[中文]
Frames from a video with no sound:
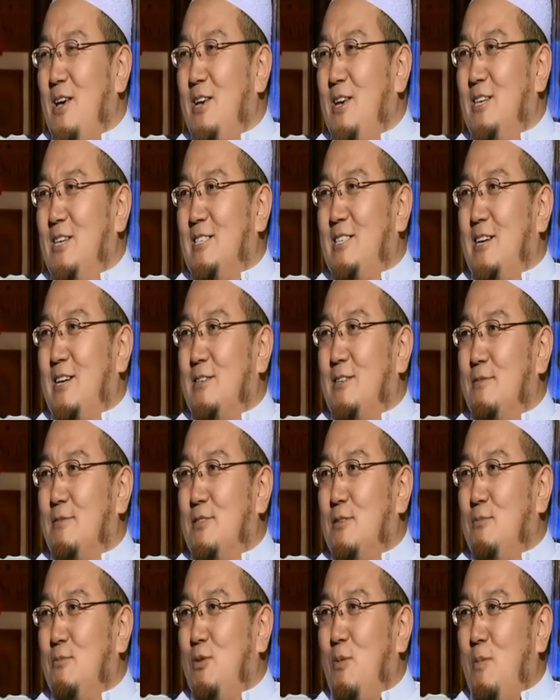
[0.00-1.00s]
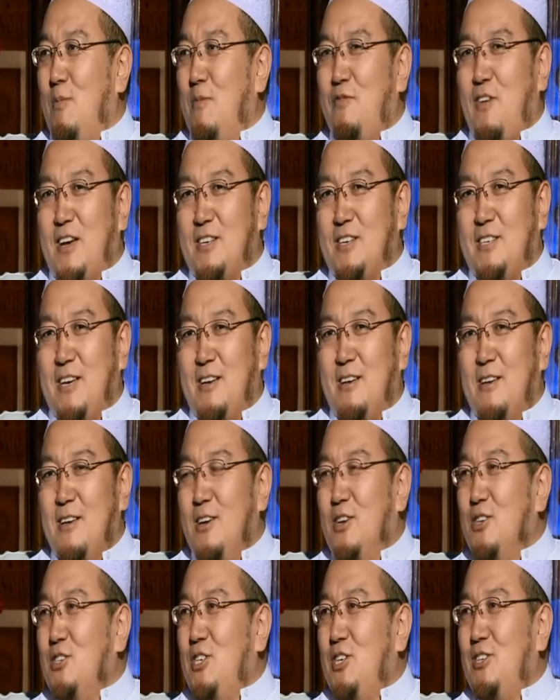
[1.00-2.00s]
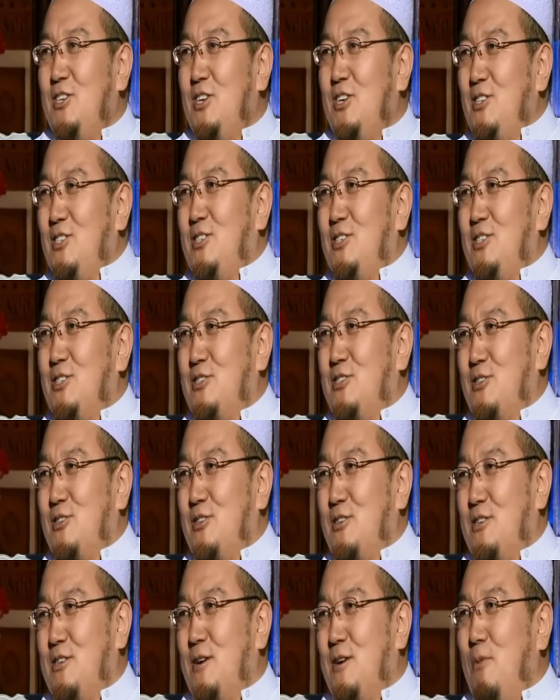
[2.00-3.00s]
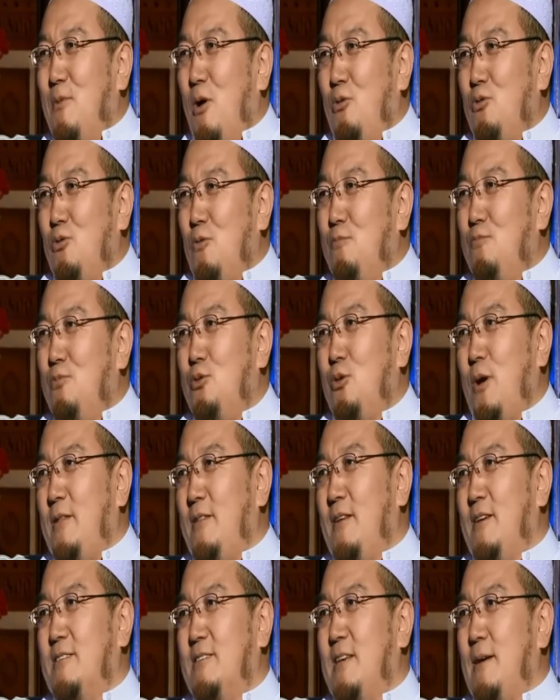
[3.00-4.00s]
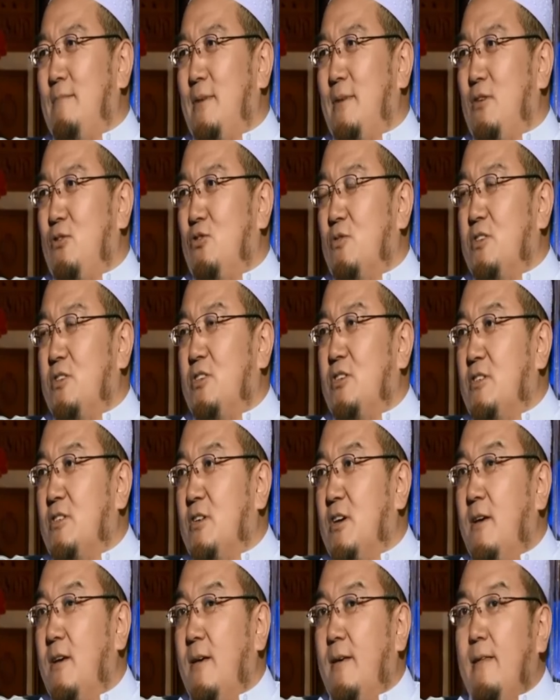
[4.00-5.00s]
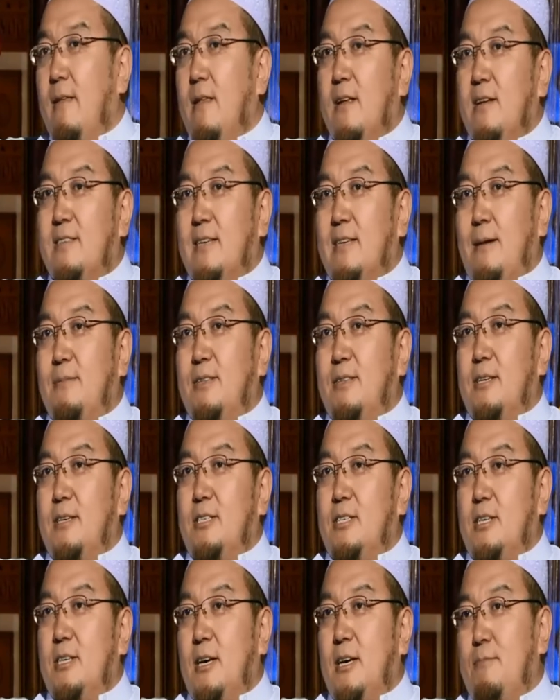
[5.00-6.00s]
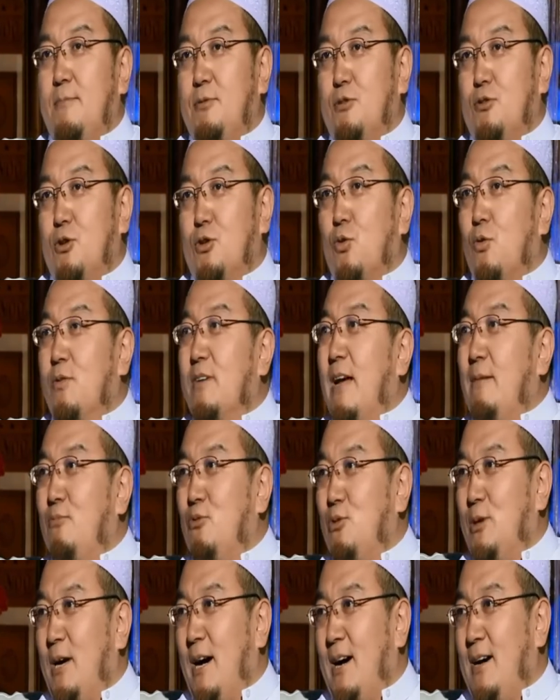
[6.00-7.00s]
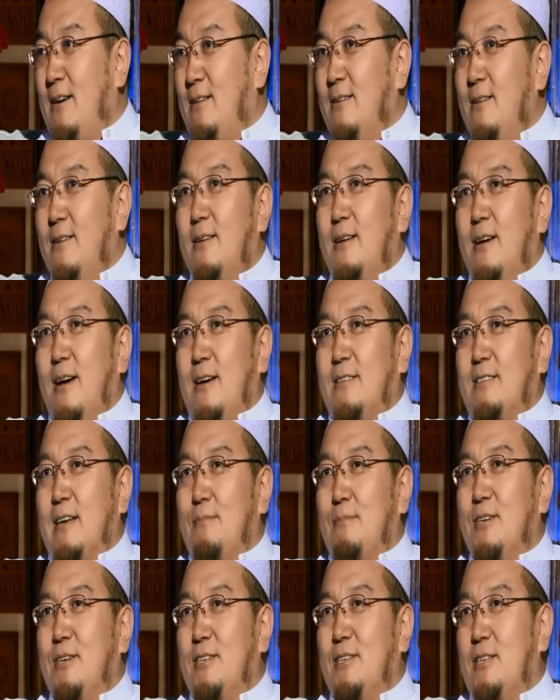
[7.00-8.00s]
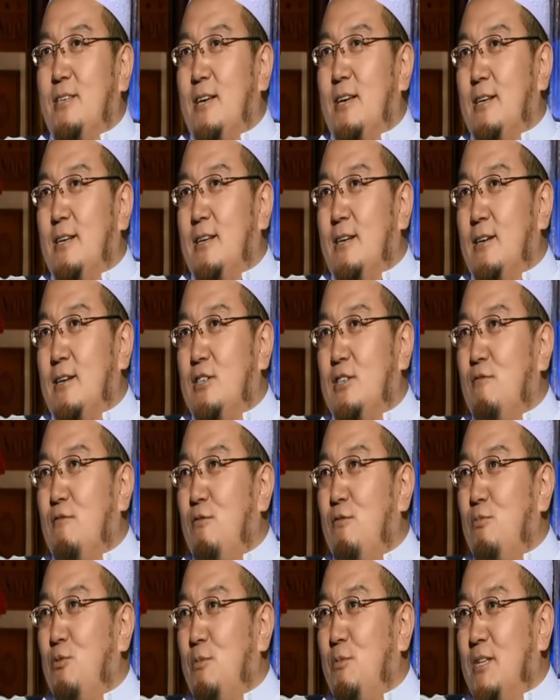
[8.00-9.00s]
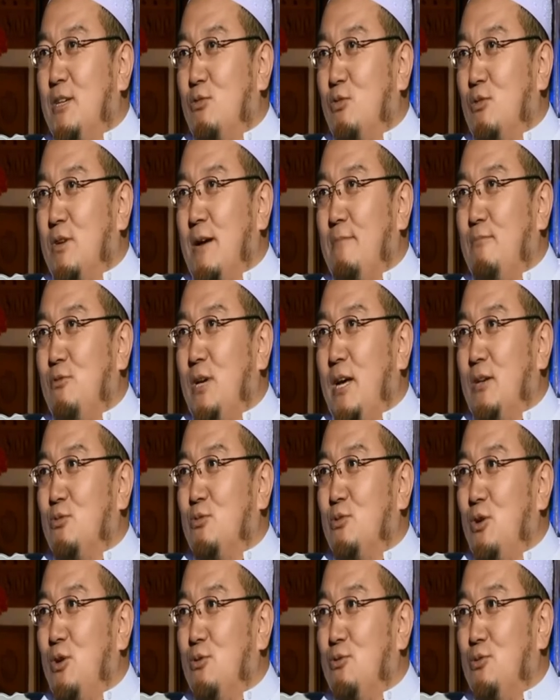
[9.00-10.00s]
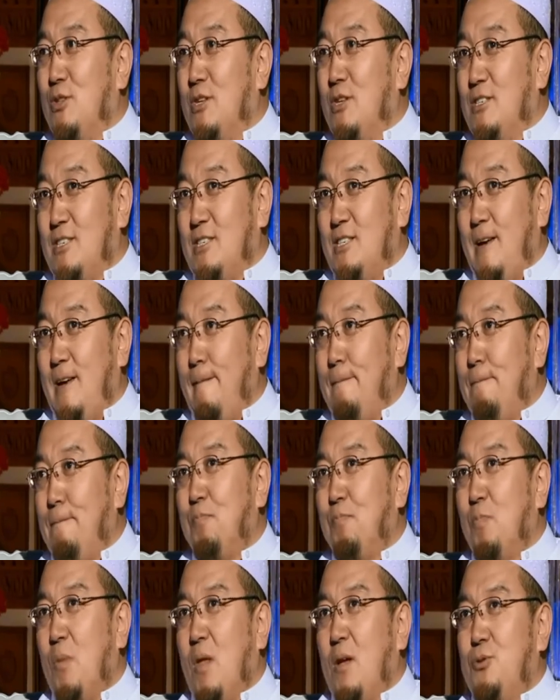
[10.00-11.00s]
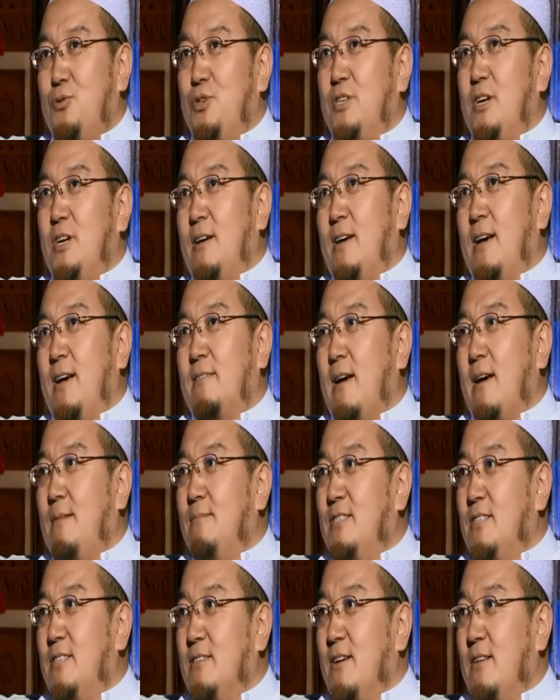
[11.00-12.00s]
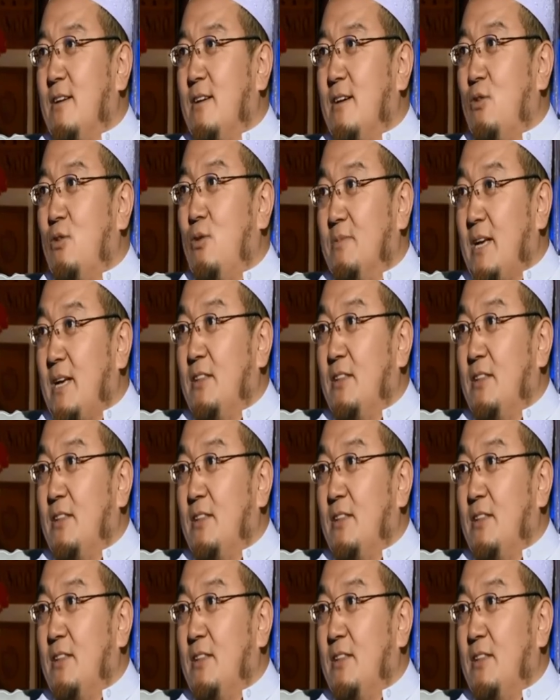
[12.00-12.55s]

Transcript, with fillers: 第三什么？怎么我们发现清真寺是这个矛盾不断的？三百六十，这是咱们的一些，比如说统战部呀，啊，咱们的一些这个政府部门的统战部呀、宗教局的这些局长呀，他们经常的和我们探